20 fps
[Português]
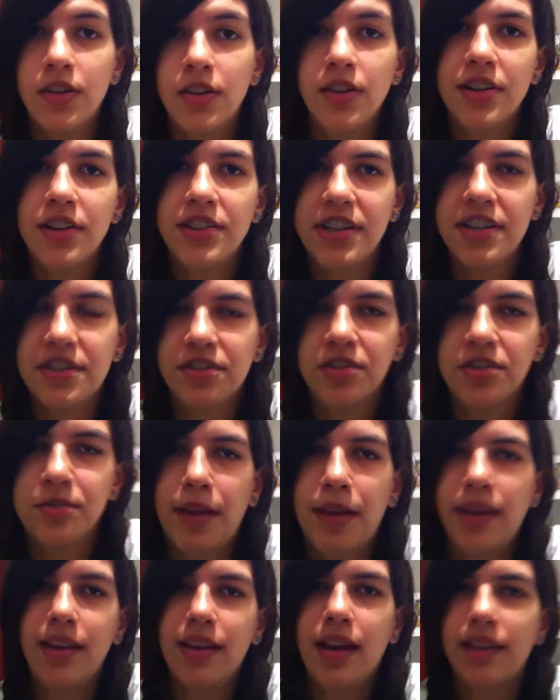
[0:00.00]
Oi, oi, gente, tudo
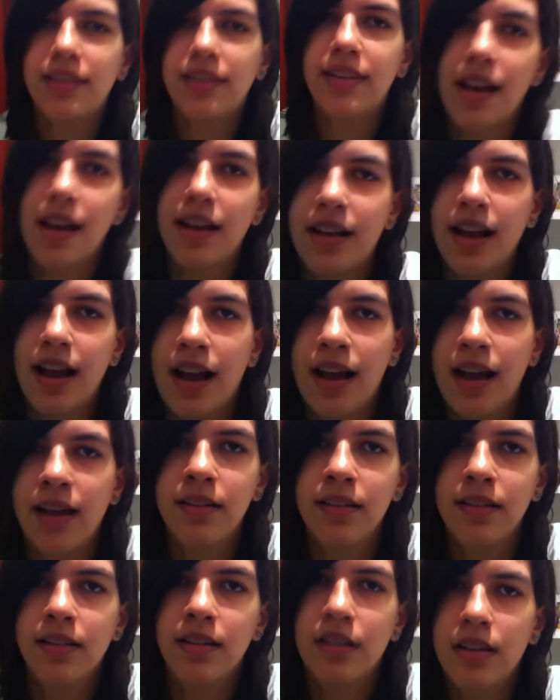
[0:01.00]
bem? Aqui é a K.
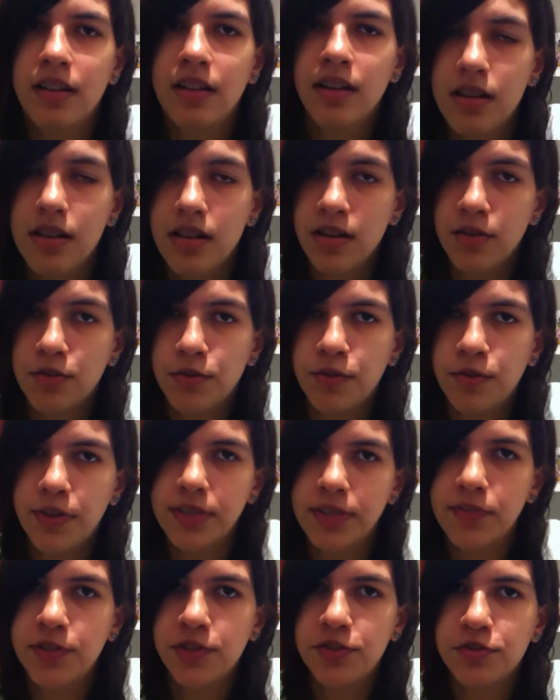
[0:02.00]
Eu vou
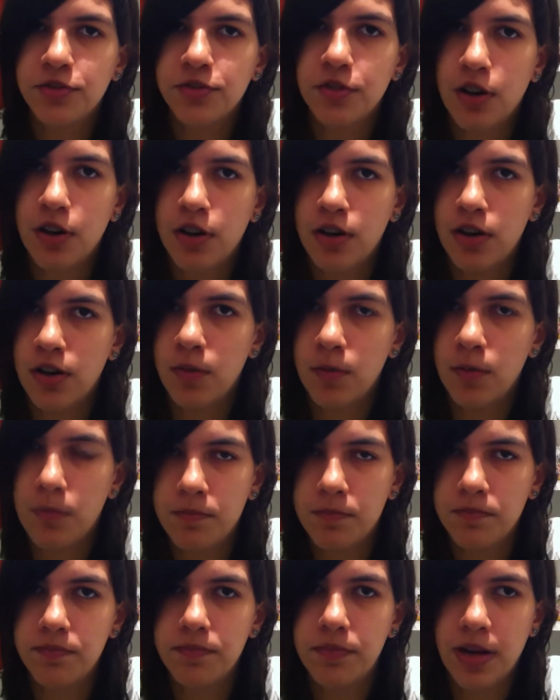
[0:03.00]
fazer esse vídeo só
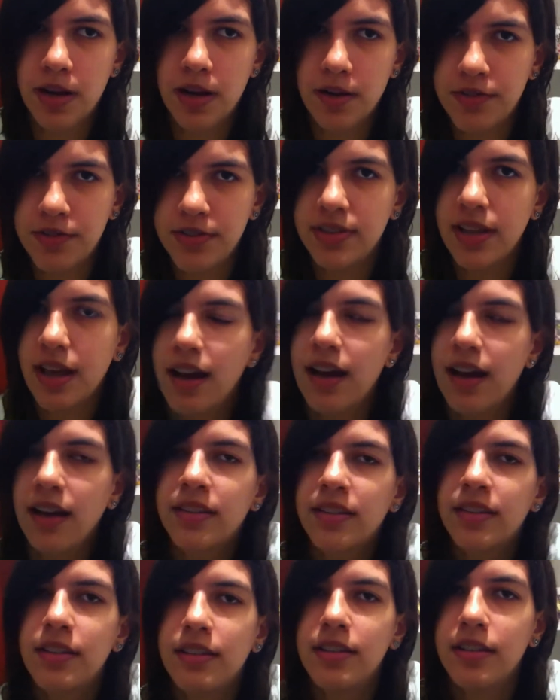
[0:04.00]
pra
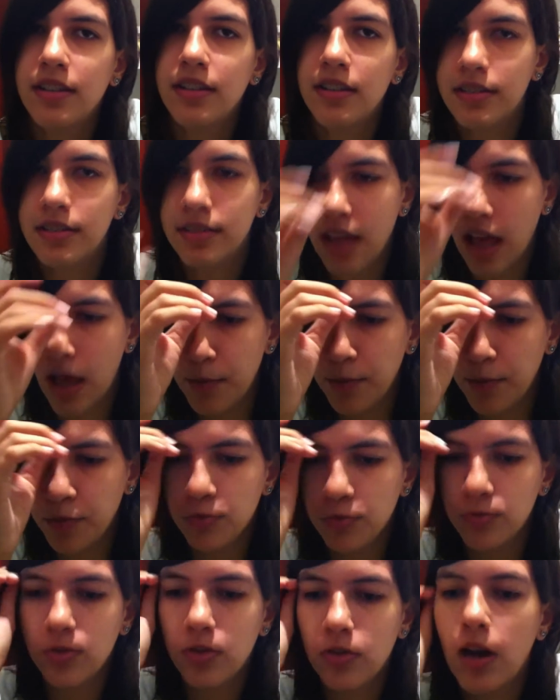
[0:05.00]
avisar que
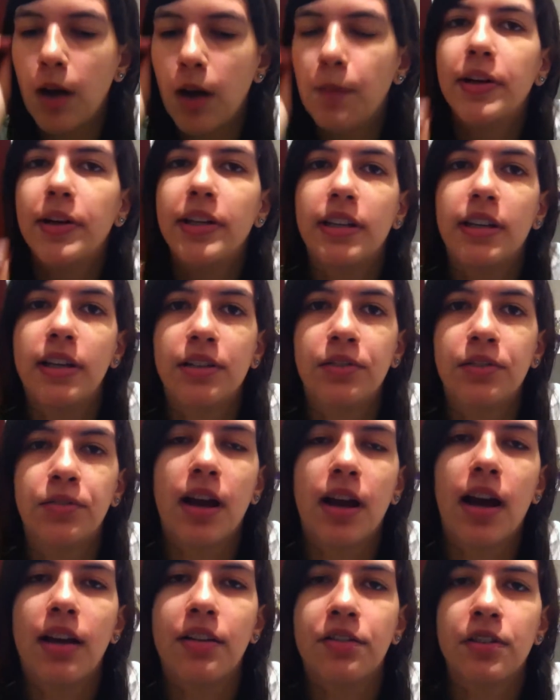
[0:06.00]
sábado, amanhã no
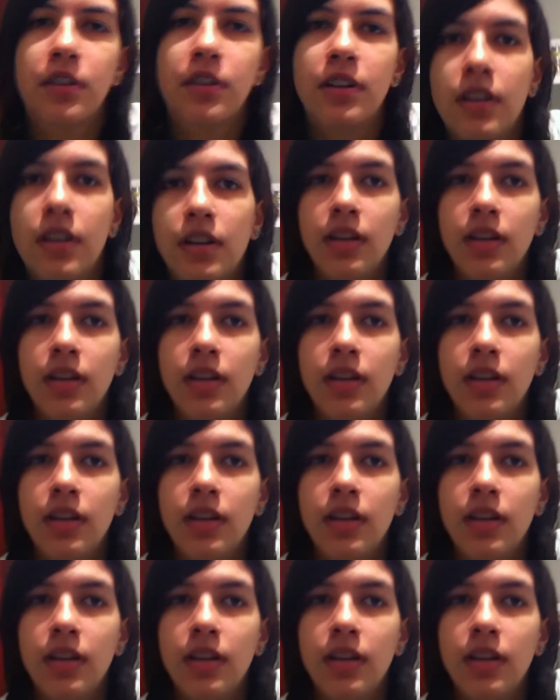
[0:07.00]
caso,